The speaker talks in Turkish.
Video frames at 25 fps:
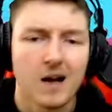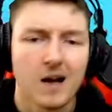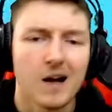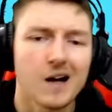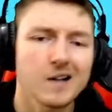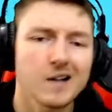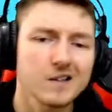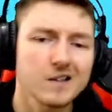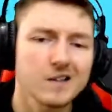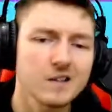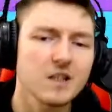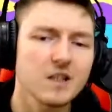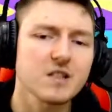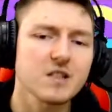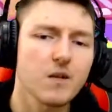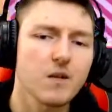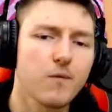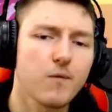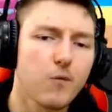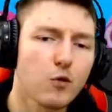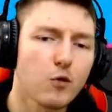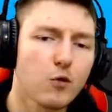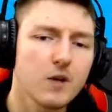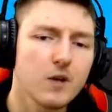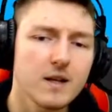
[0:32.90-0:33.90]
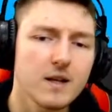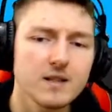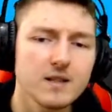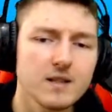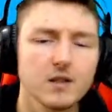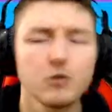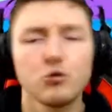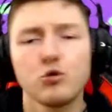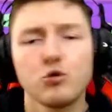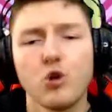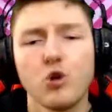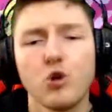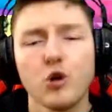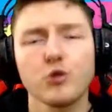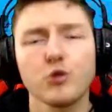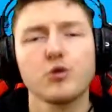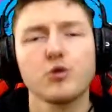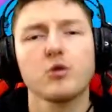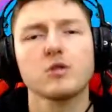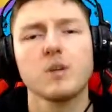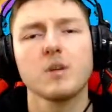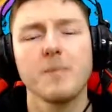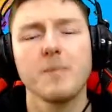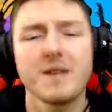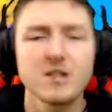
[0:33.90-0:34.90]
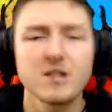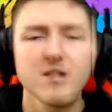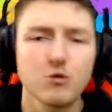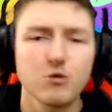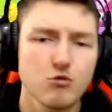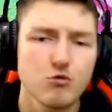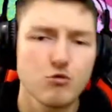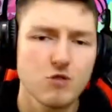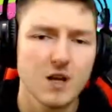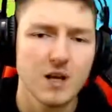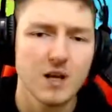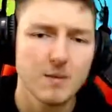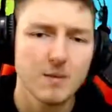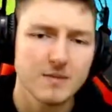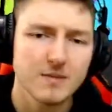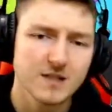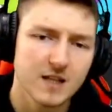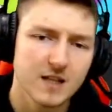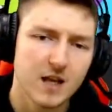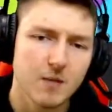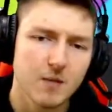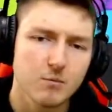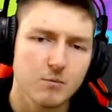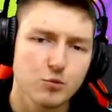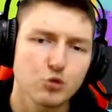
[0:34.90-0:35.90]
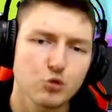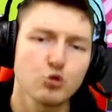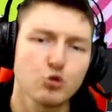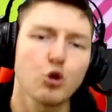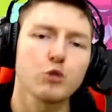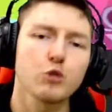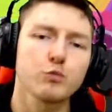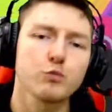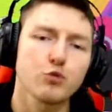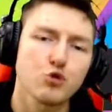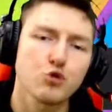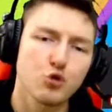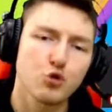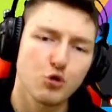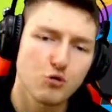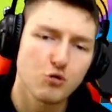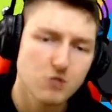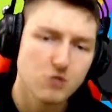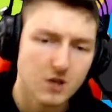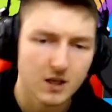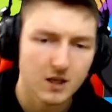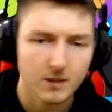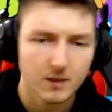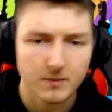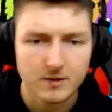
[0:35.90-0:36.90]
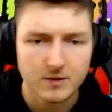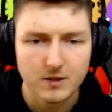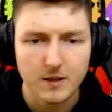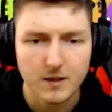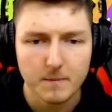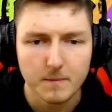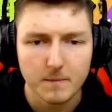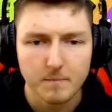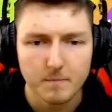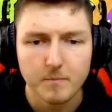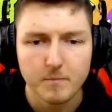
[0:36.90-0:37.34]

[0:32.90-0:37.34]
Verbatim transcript: Arkadaşlar Fall Guys'a 4.5 güncellemesi gelmiş. 4.5 güncellemesi.